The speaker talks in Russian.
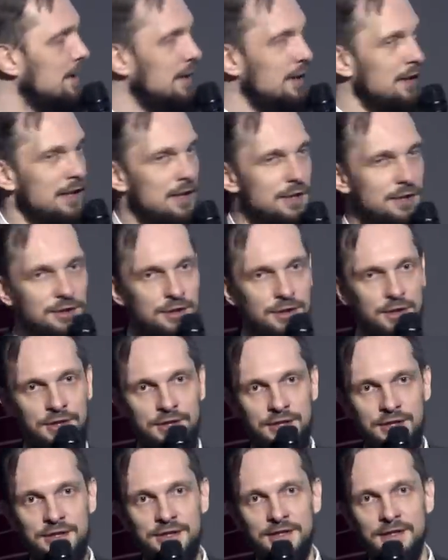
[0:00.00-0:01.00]
И,
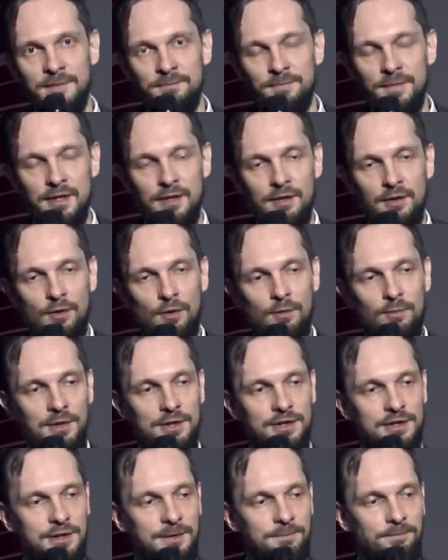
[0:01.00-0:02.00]
естественно,
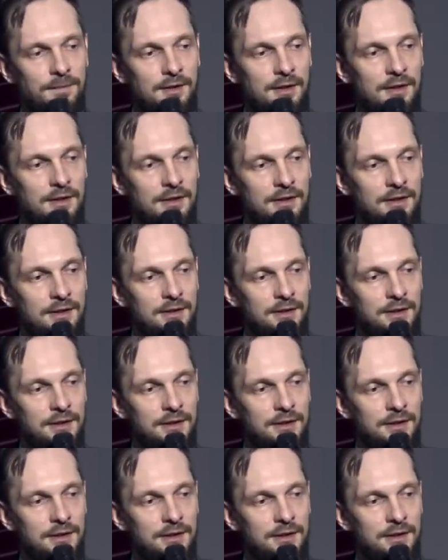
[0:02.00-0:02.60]
образы э,